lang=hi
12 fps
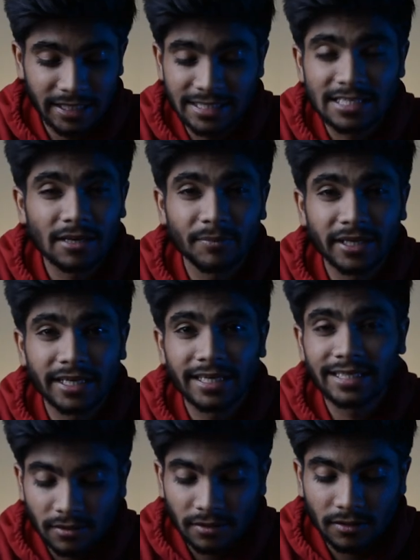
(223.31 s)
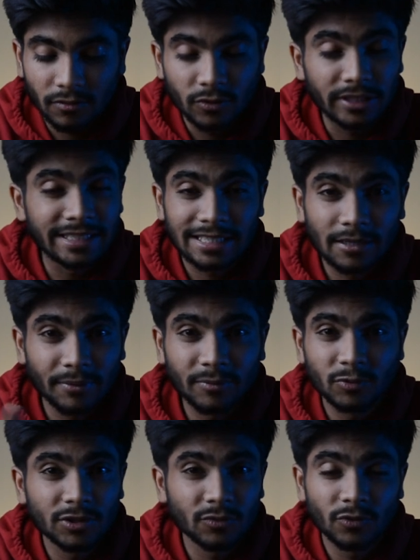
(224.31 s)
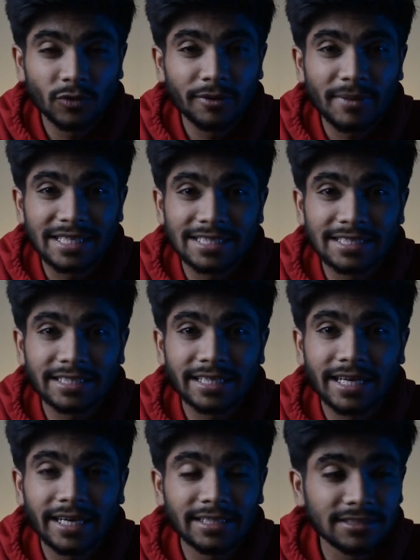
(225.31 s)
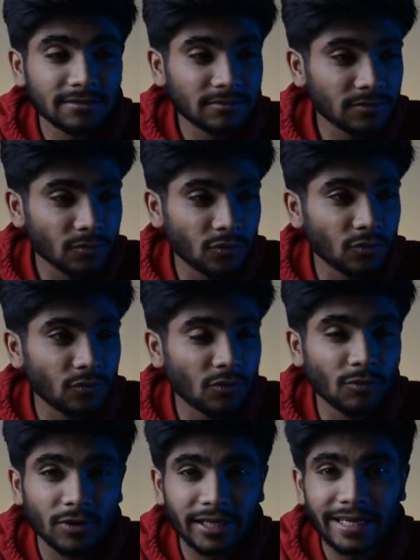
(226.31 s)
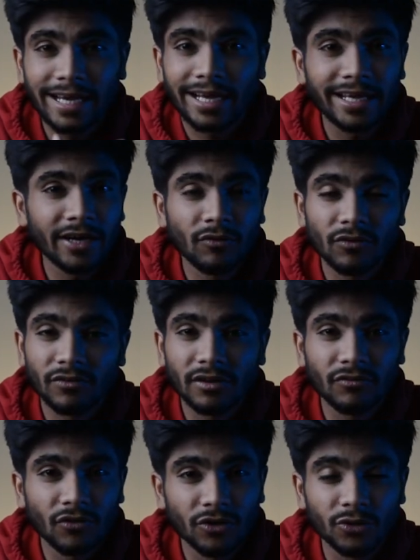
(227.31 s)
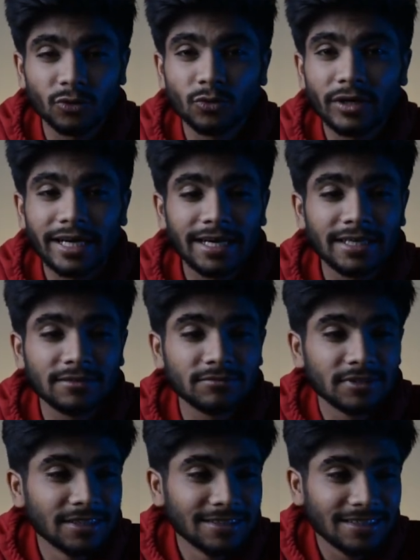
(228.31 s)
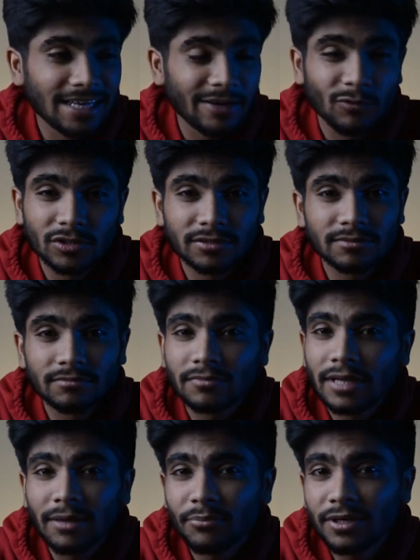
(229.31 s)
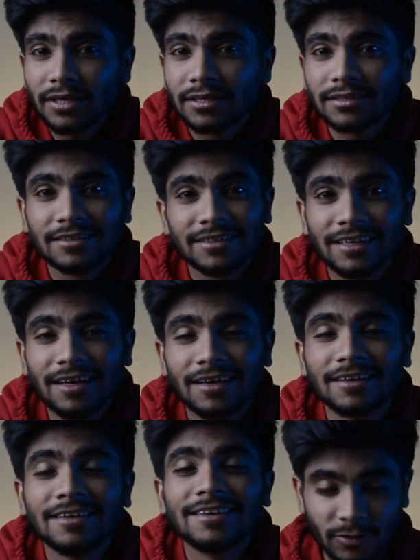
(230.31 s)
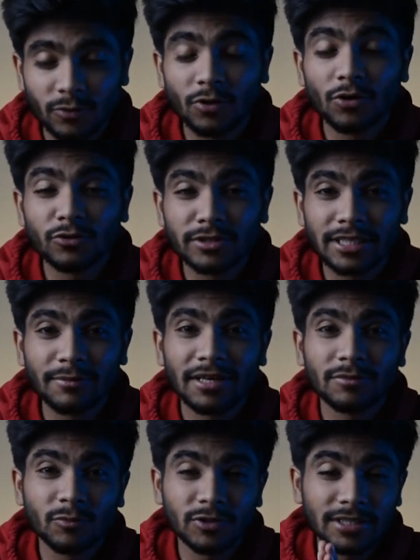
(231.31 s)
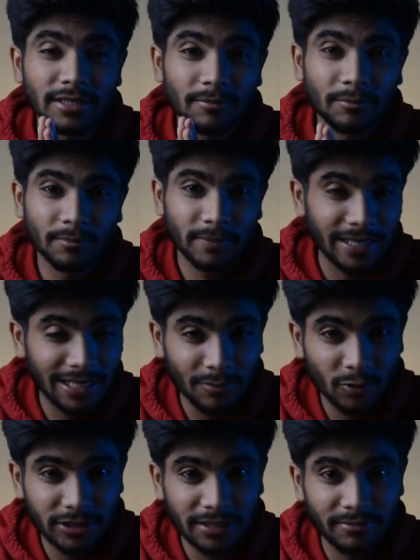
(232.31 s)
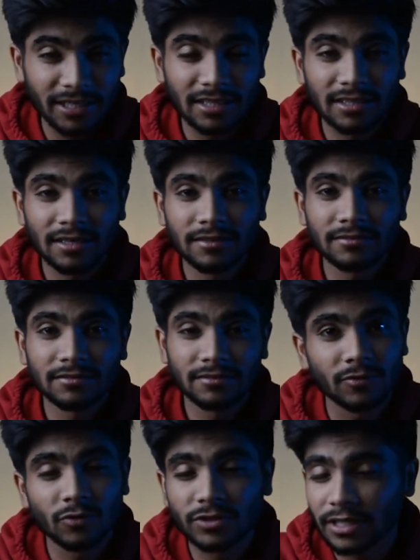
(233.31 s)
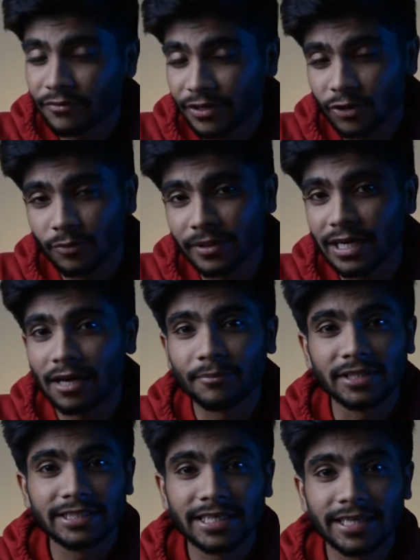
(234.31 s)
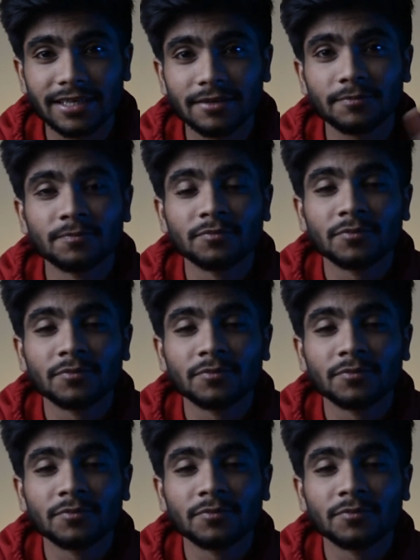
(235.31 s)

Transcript: इंस्टा पे गए इंस्टा पे मुझे उन्होंने मैसेज किया एंड वो बोले कि आई हैव वर्क फॉर यू एंड आई वॉज हैप्पी या और उसके बाद मुझे पहला प्रोजेक्ट मिला था उसका वीडियो भी हाँ मिल जाएगा